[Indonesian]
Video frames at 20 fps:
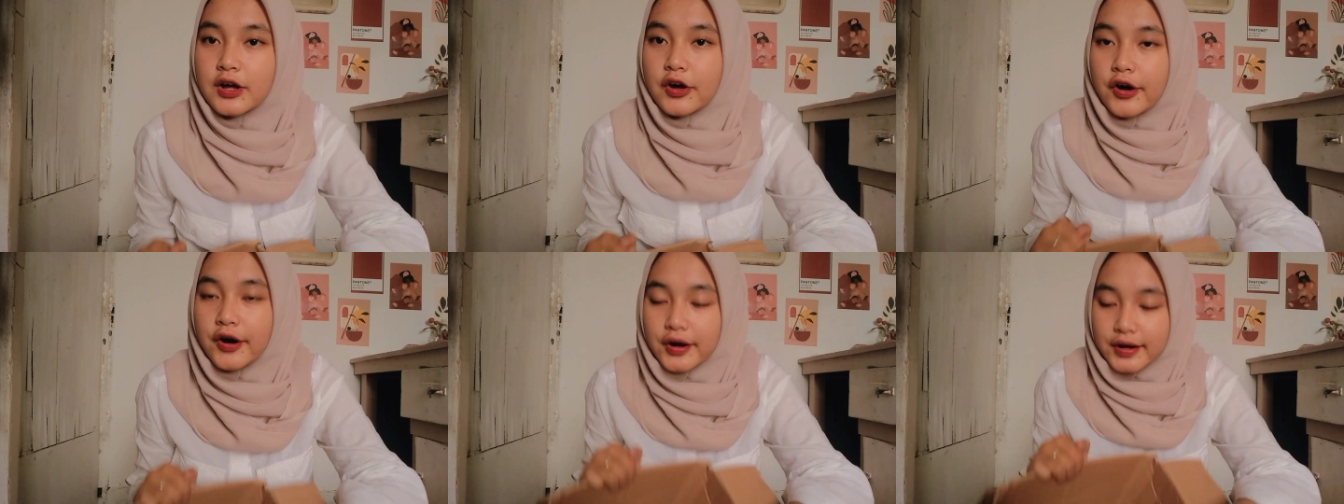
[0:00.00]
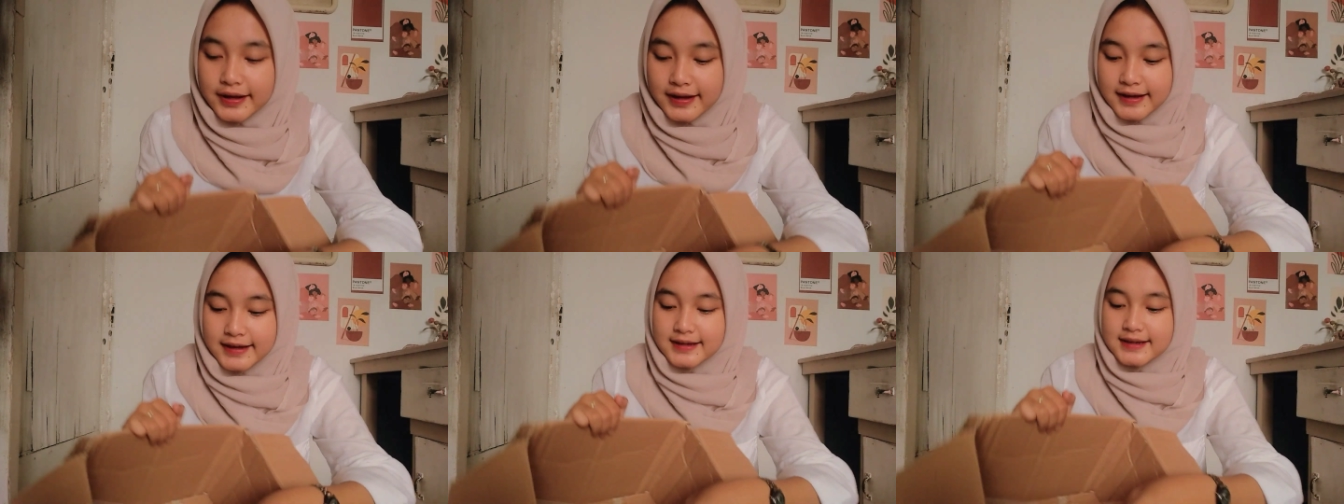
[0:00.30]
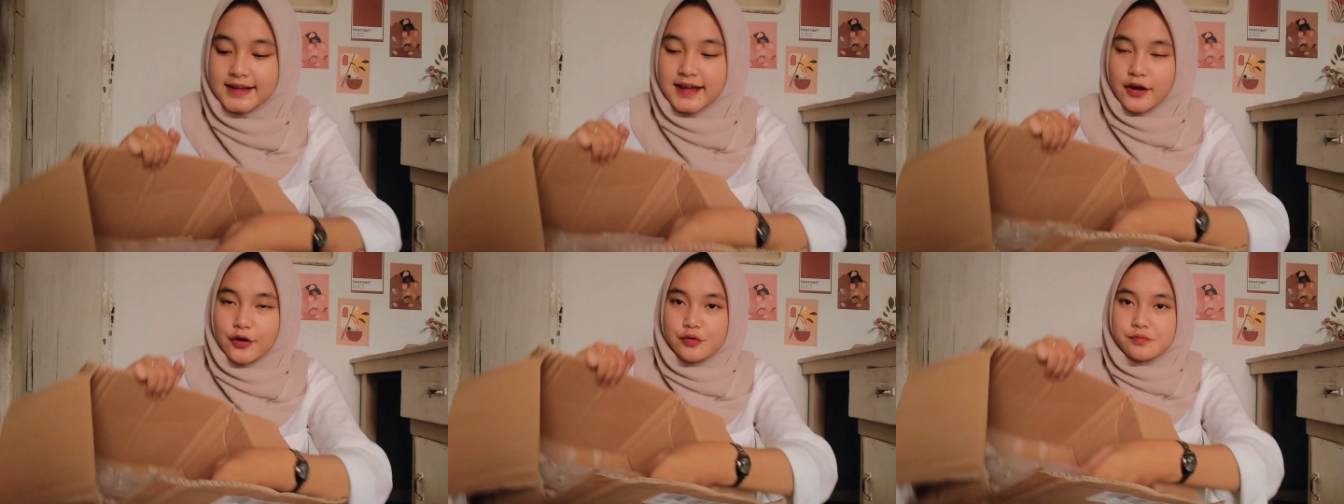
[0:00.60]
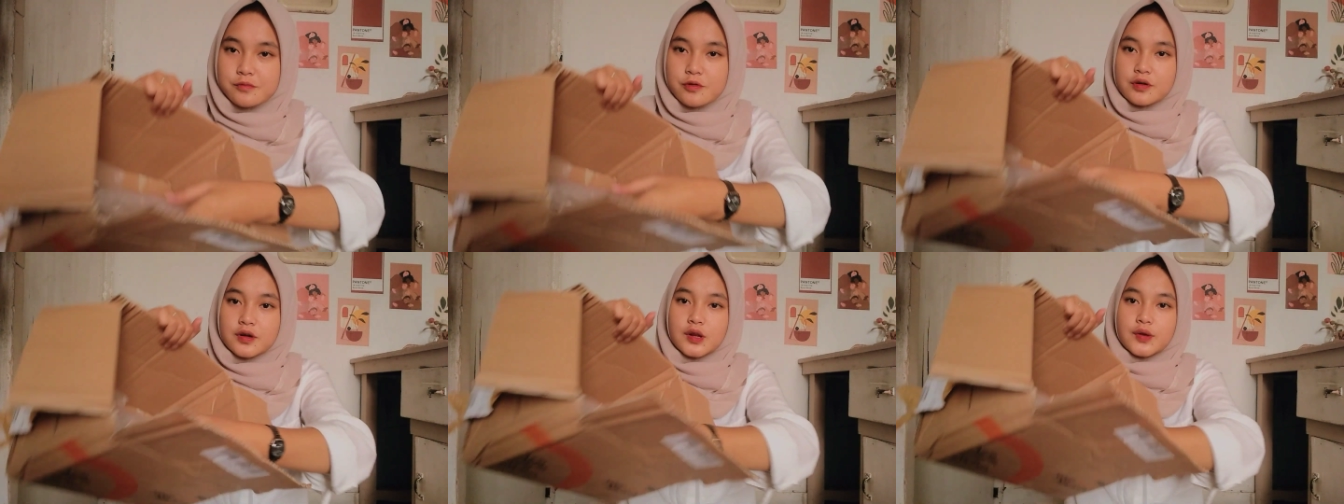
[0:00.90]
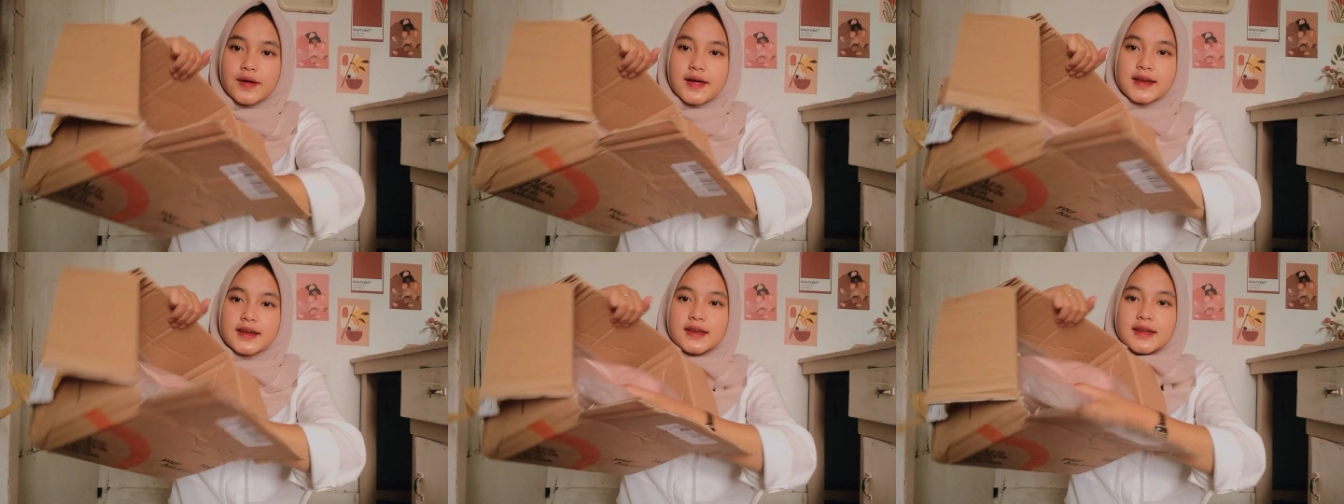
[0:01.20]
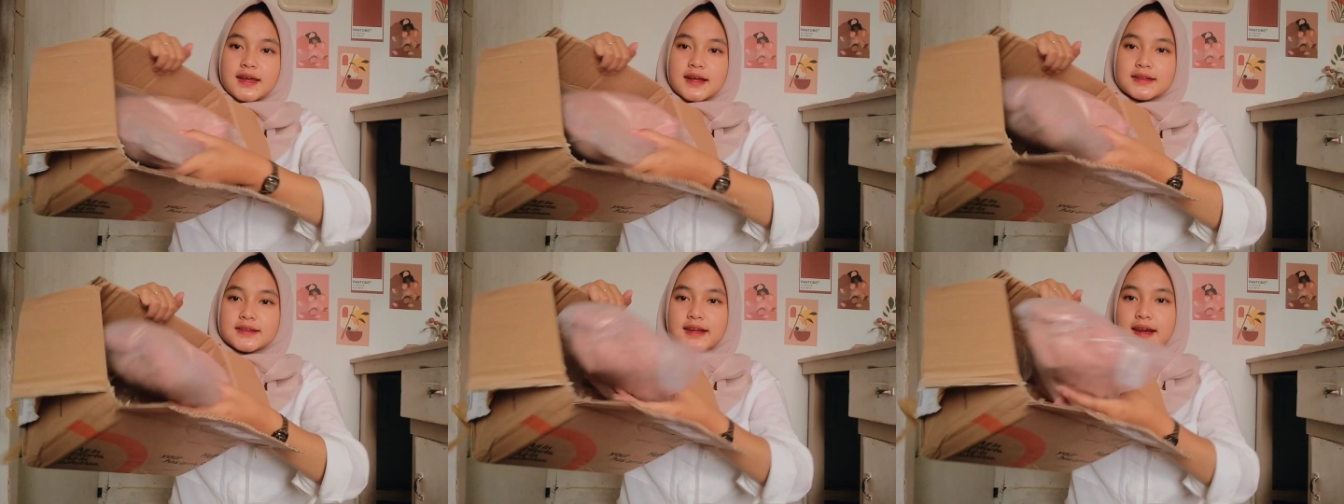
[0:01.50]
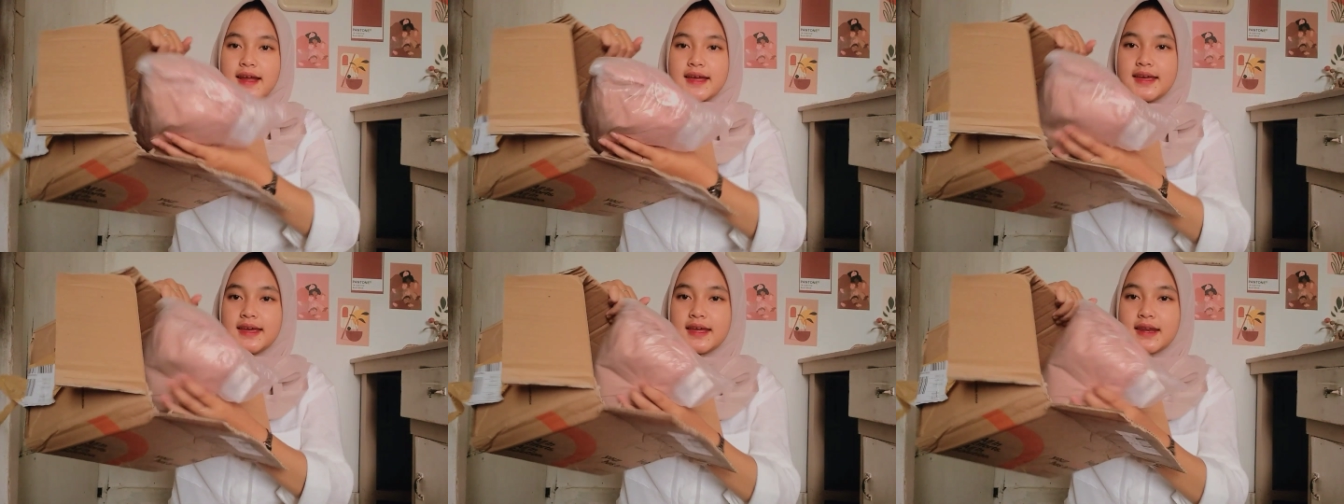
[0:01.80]
oke ini aku mau yang
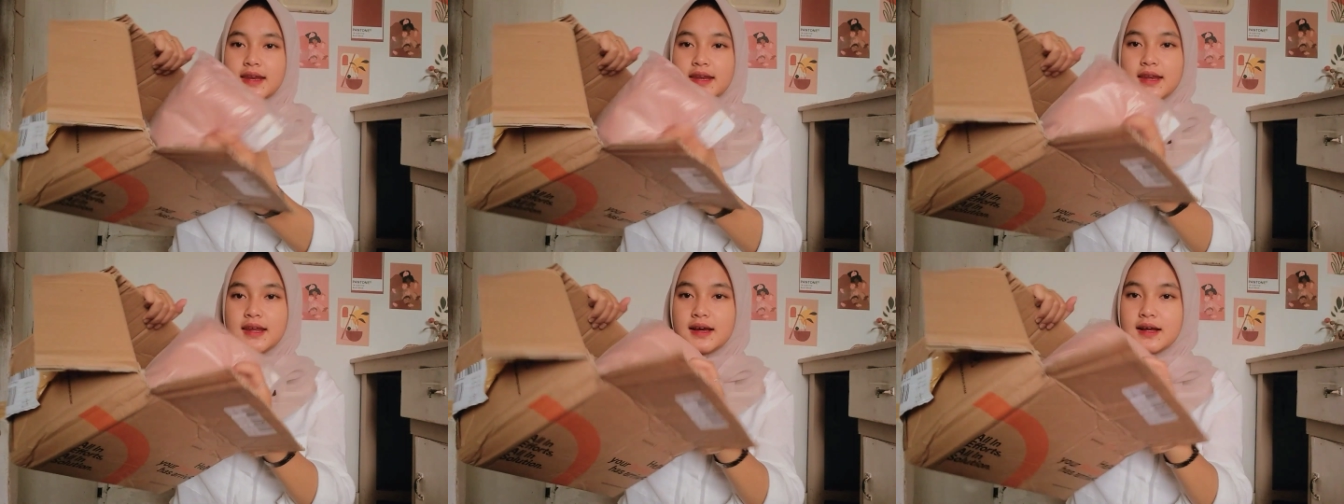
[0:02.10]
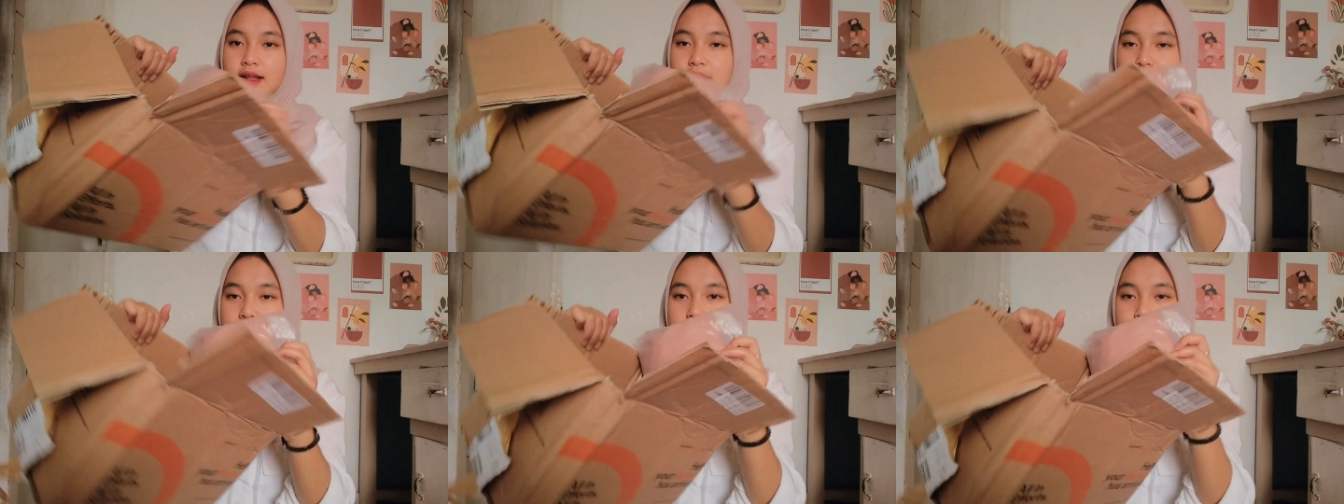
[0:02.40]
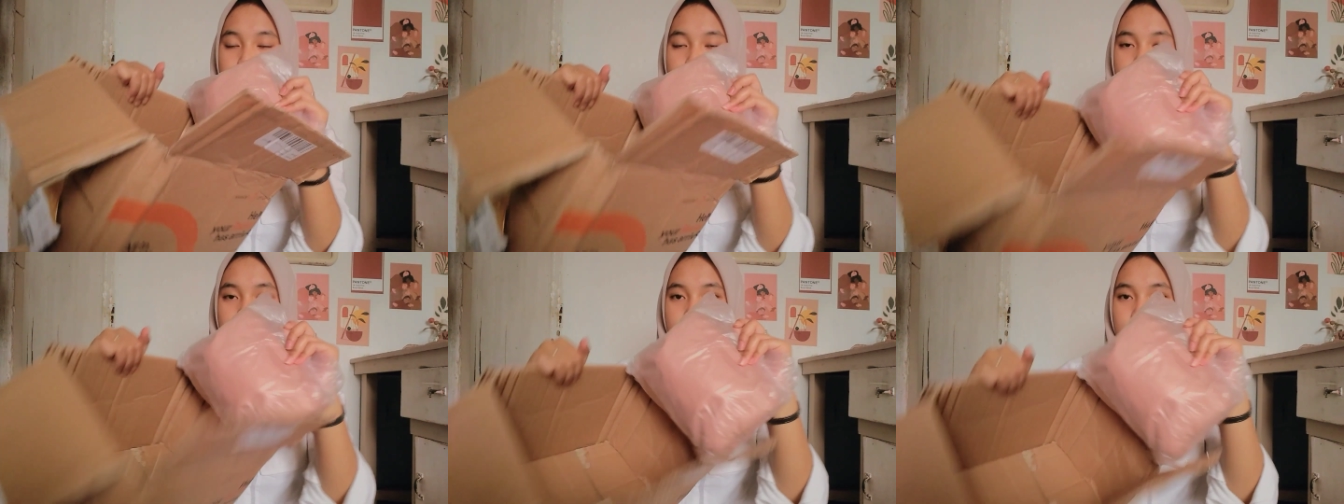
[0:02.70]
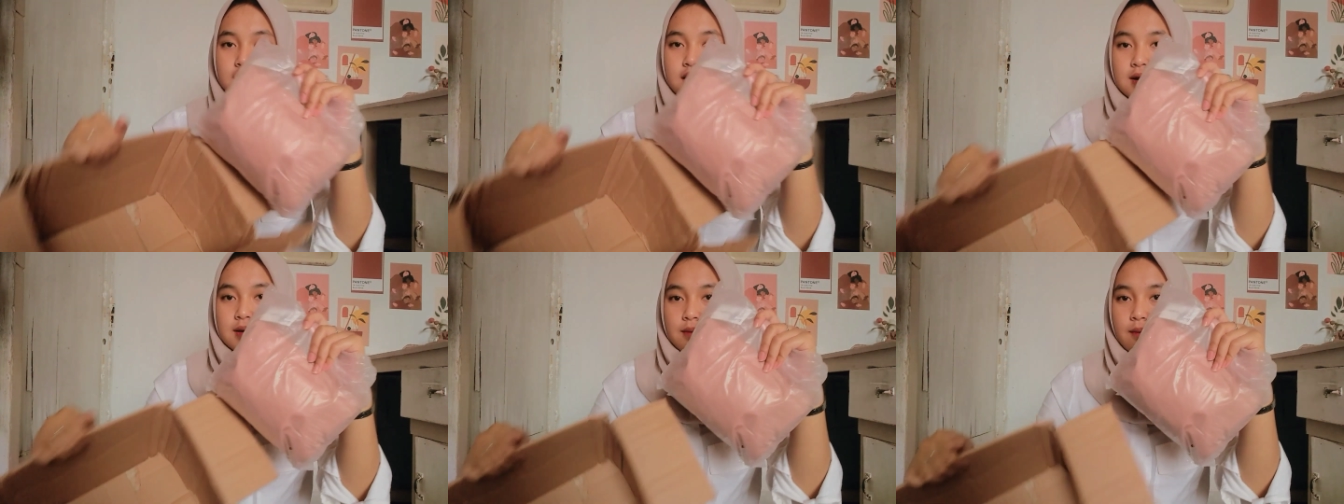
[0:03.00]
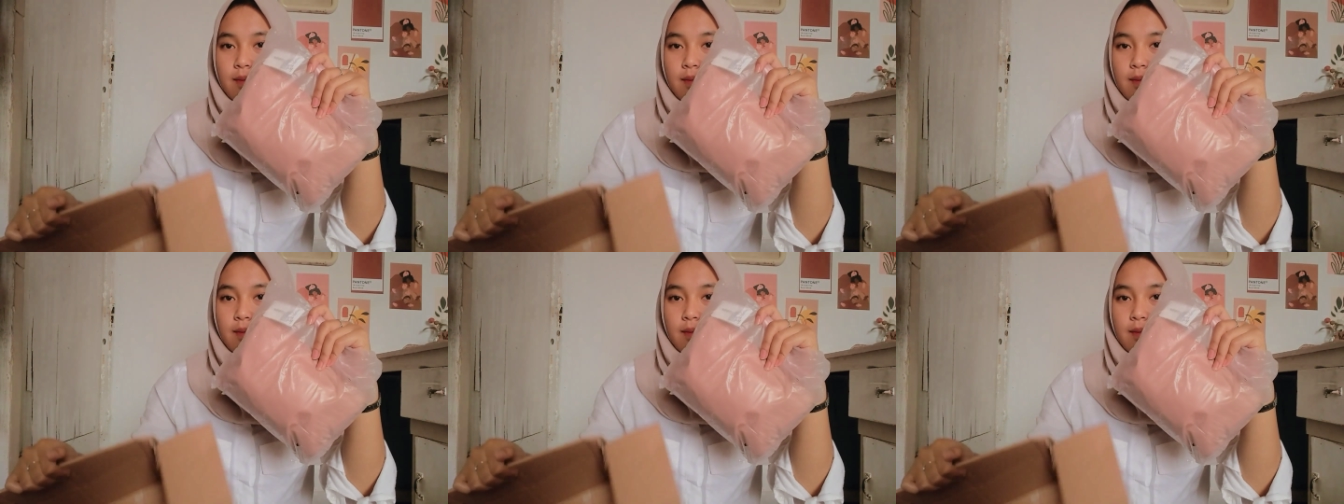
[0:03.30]
terakhir ini yang kelima